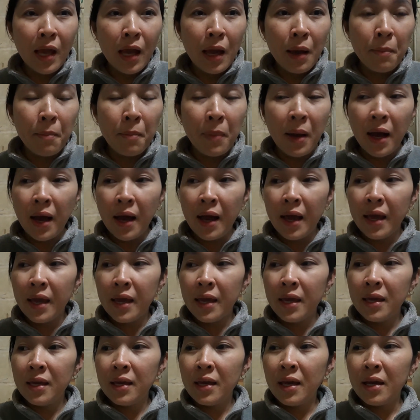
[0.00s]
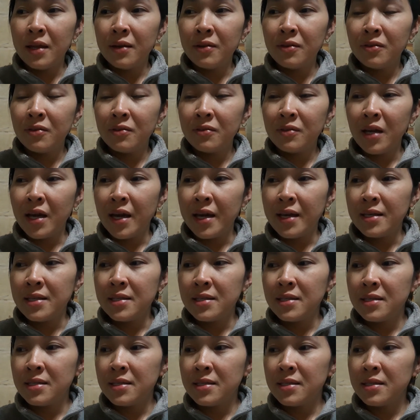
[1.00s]
by, ano guys,
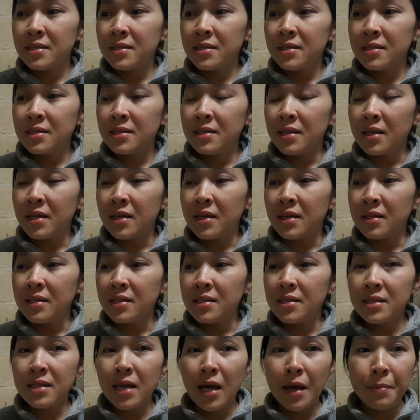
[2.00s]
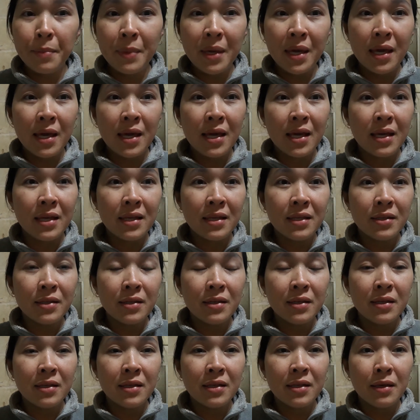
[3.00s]
uh, this coming
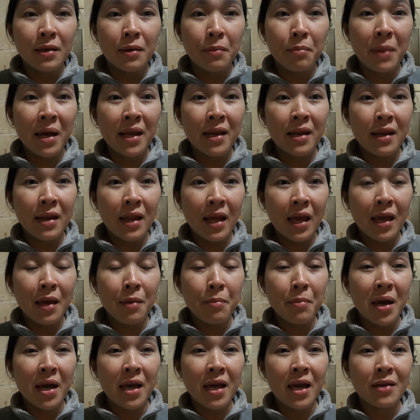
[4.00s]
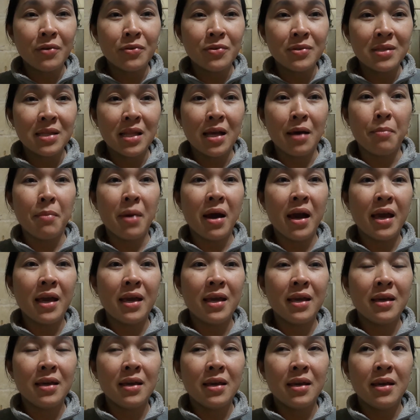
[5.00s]
Monday, may ano sila, may
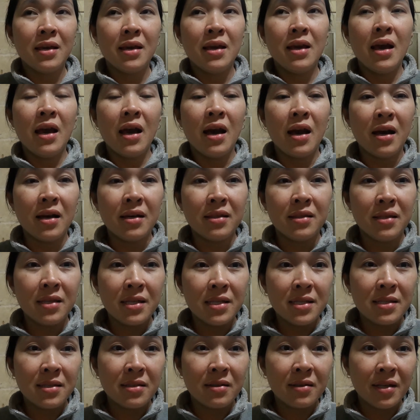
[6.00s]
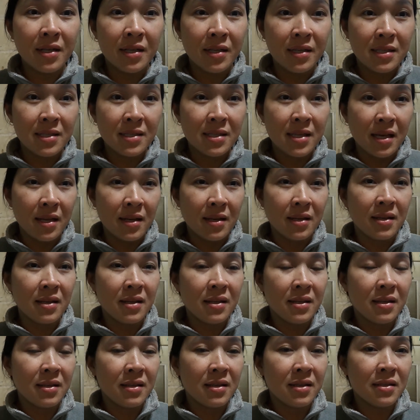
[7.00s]
uh, dress rehearsal.
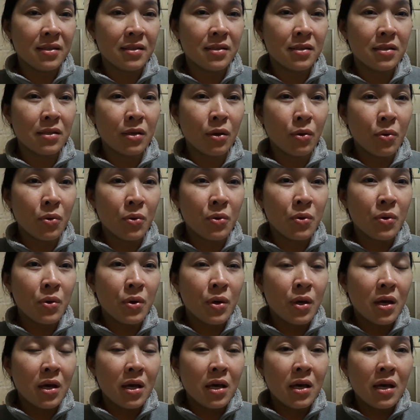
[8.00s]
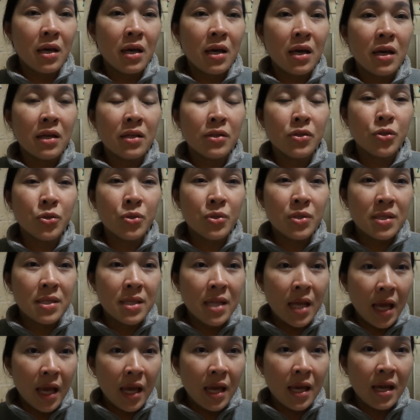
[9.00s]
So,
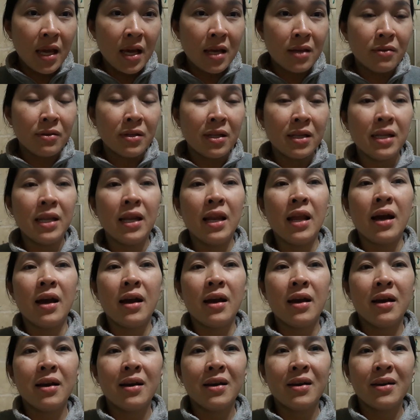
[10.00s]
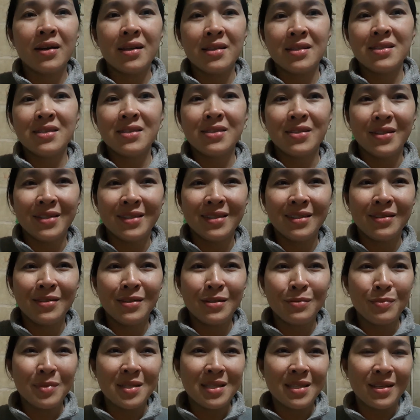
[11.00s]
Tuesday, ano na nila, concert,
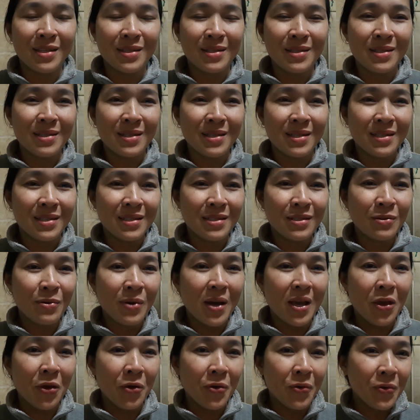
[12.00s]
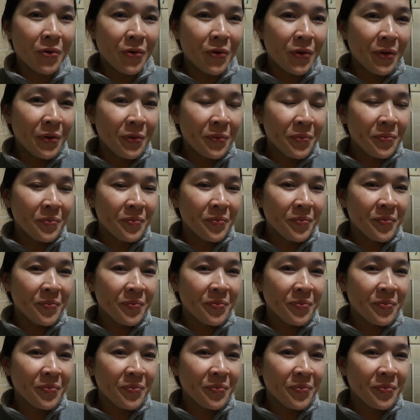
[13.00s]
Christmas concert. So, ayon.